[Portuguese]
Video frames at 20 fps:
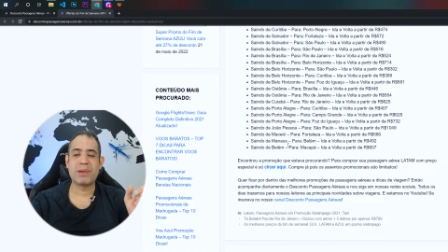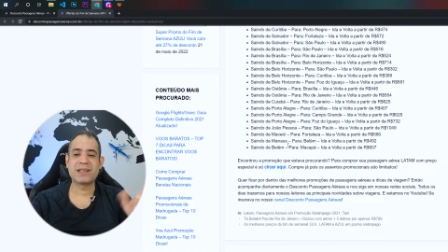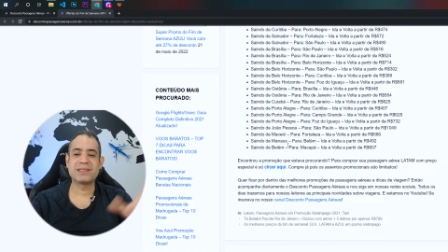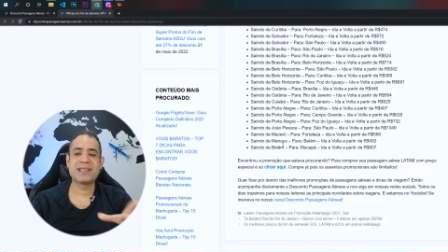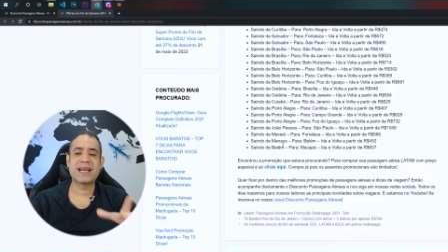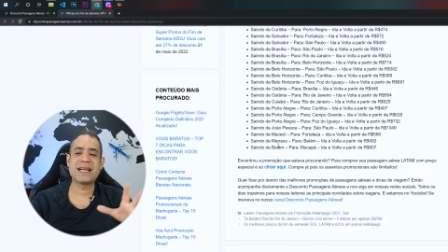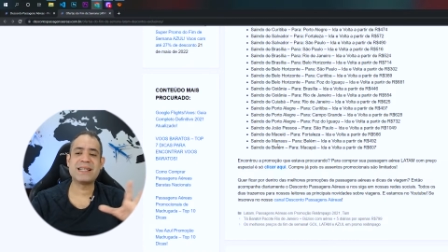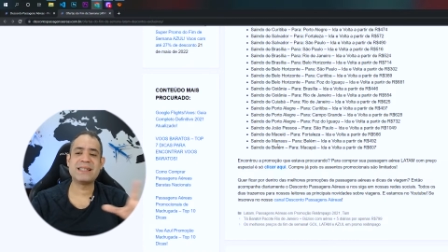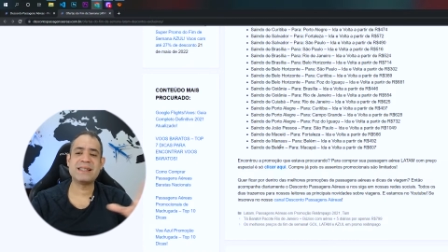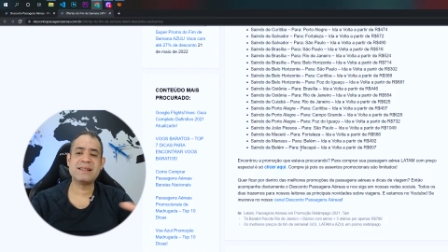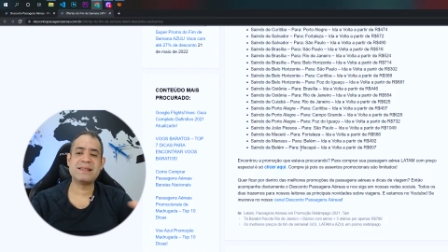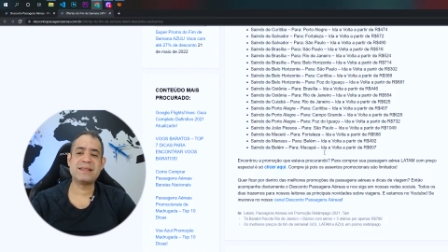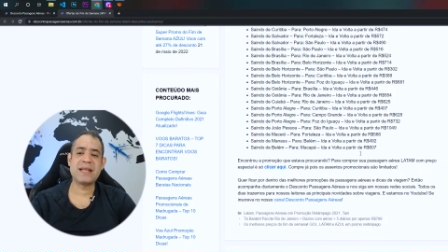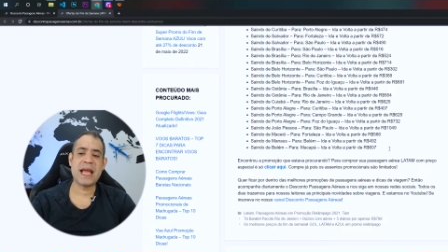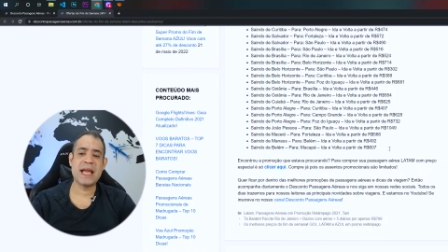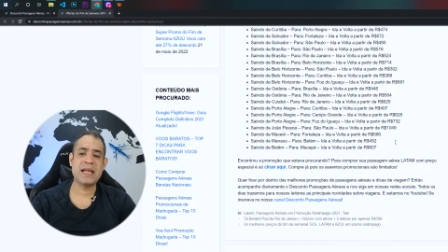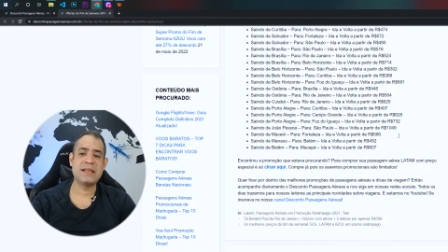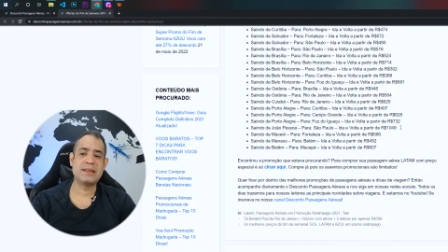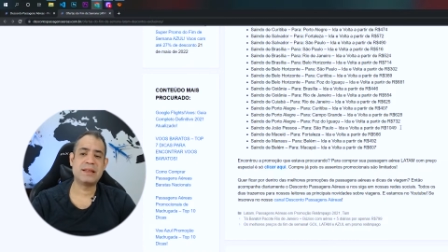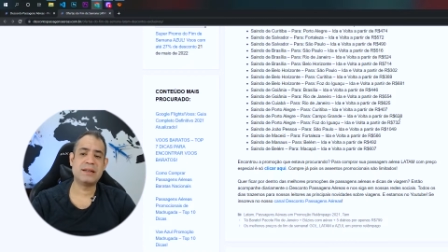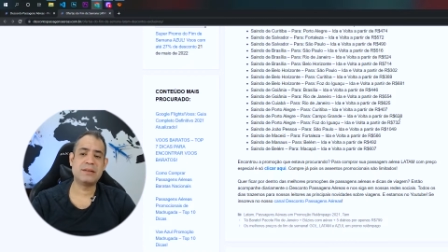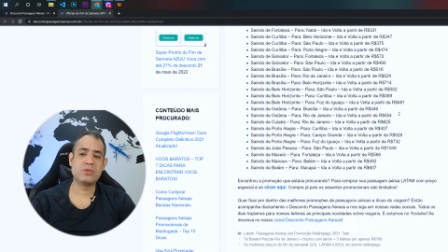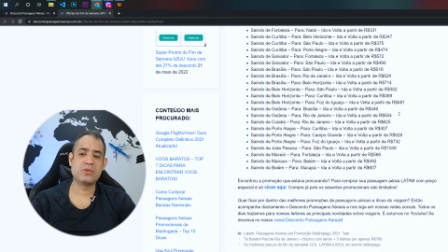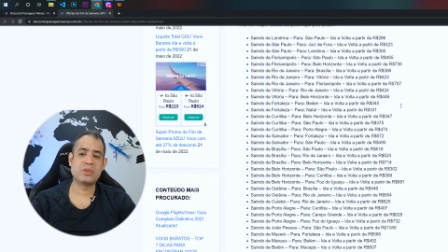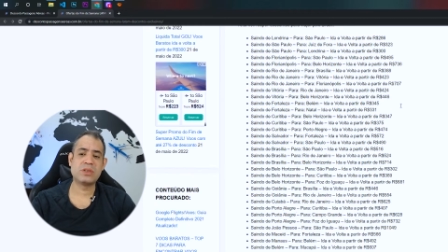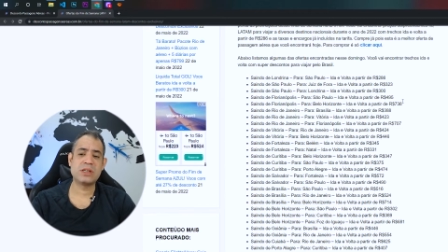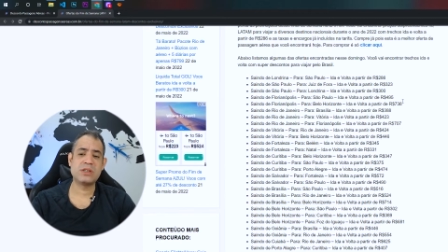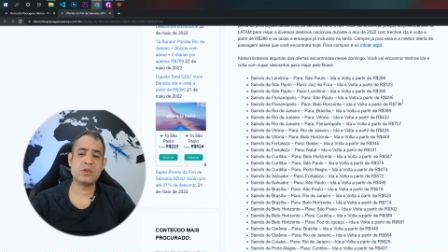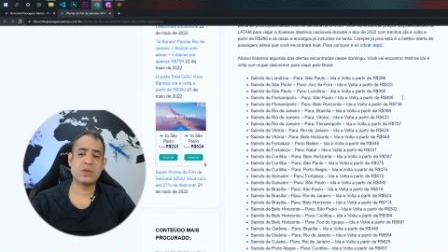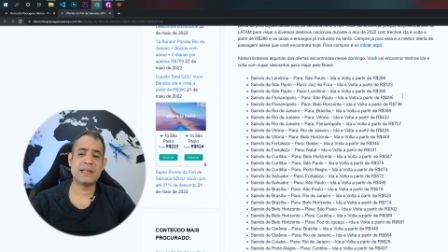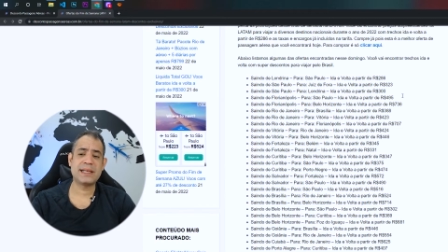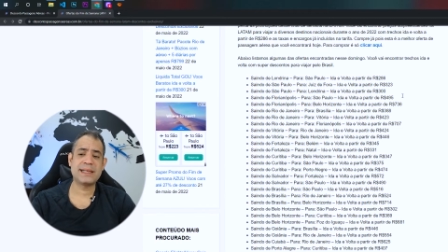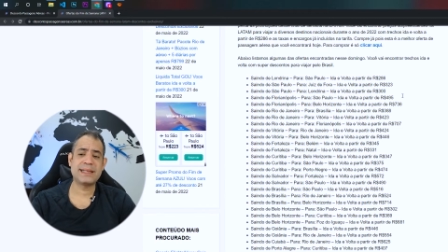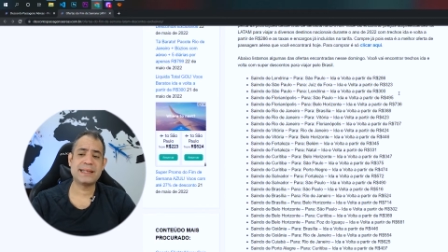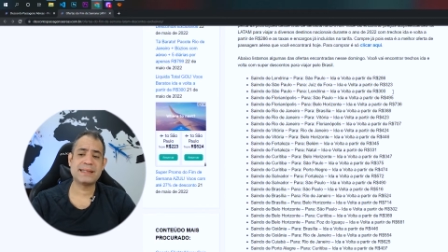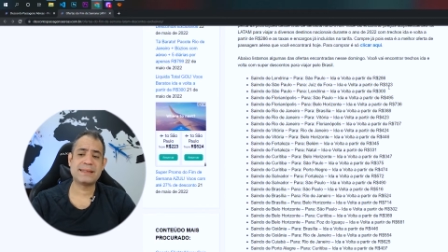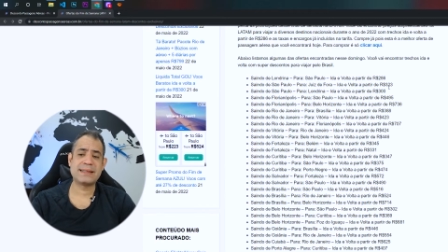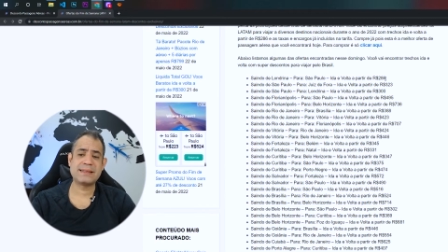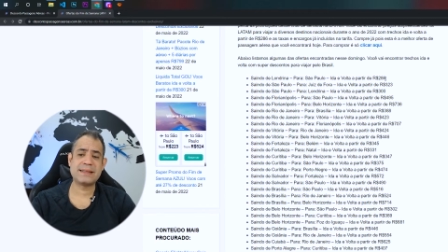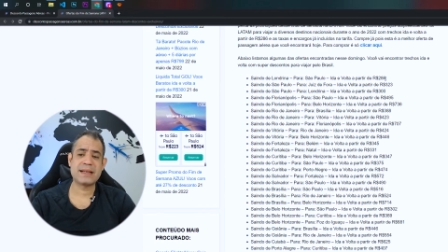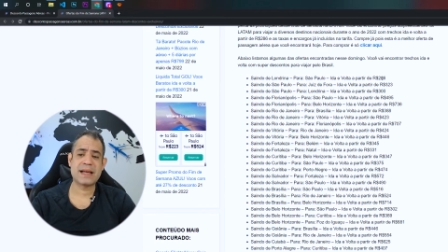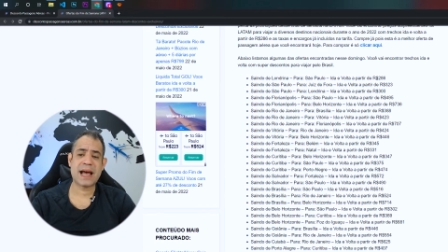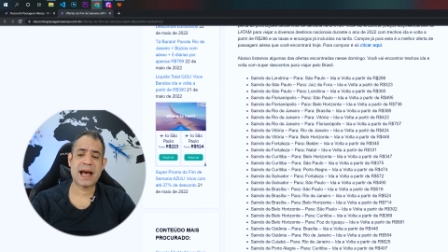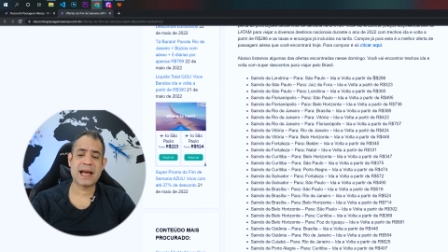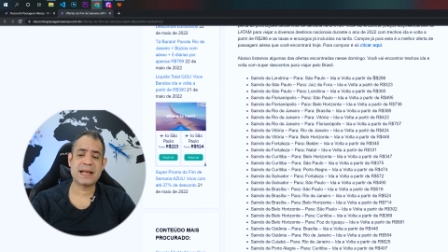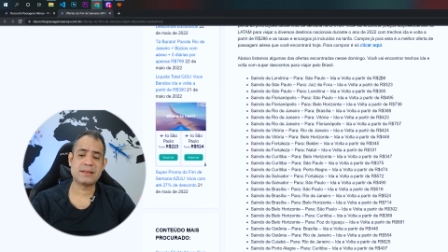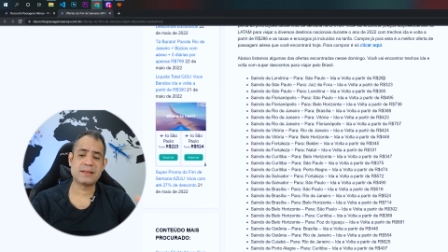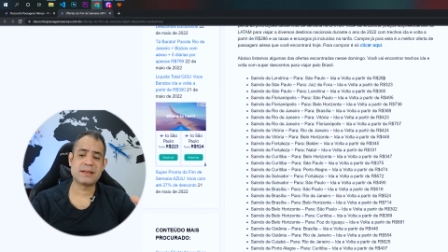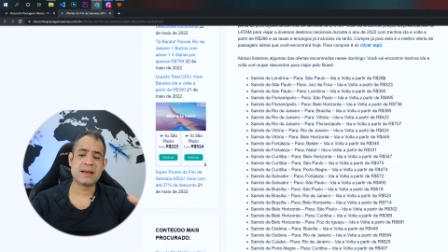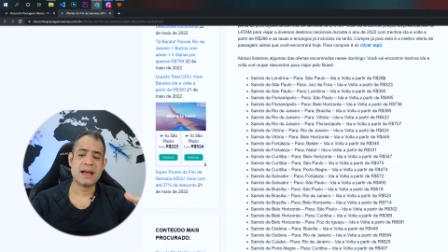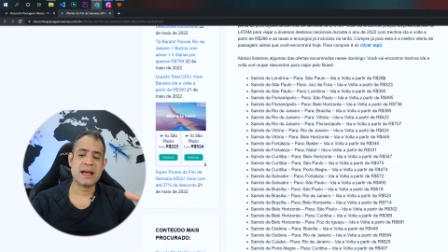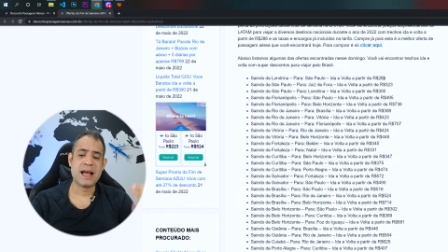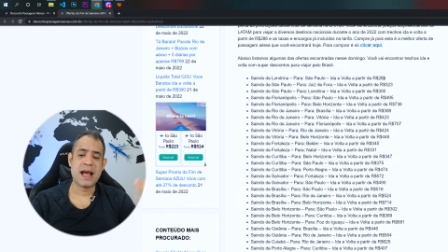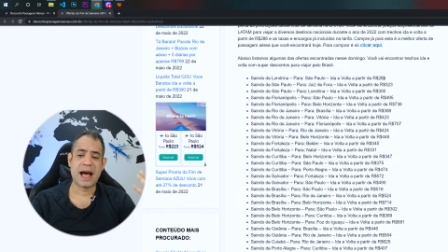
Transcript: Passagens entre R$ 286 reais